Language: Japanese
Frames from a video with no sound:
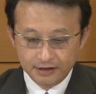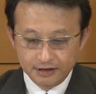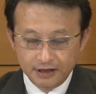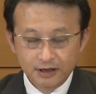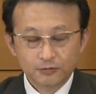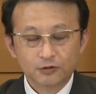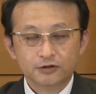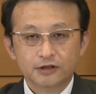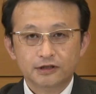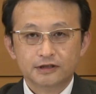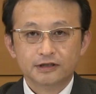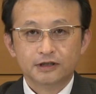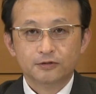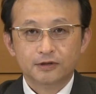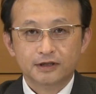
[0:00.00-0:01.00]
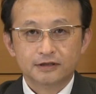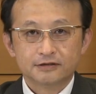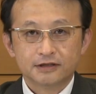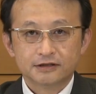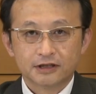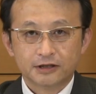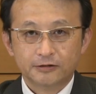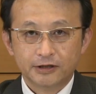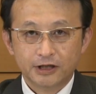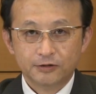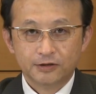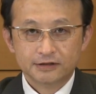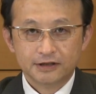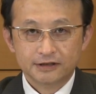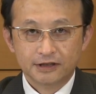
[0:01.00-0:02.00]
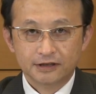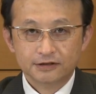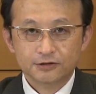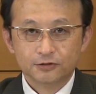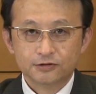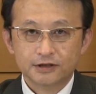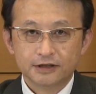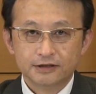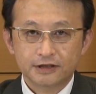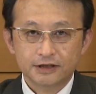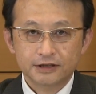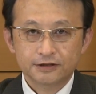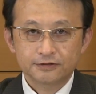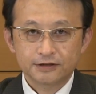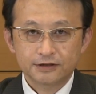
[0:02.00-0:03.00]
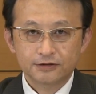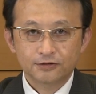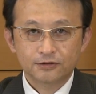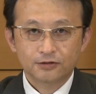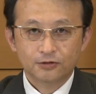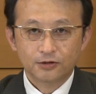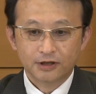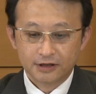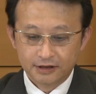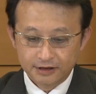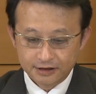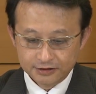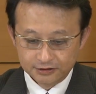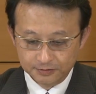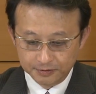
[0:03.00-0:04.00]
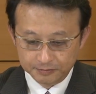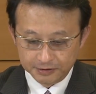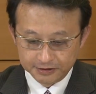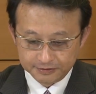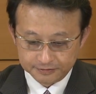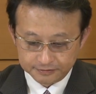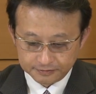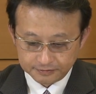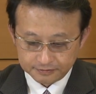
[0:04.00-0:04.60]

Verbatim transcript: モデレーターは笹川平和財団上席研究員の小原が務めます。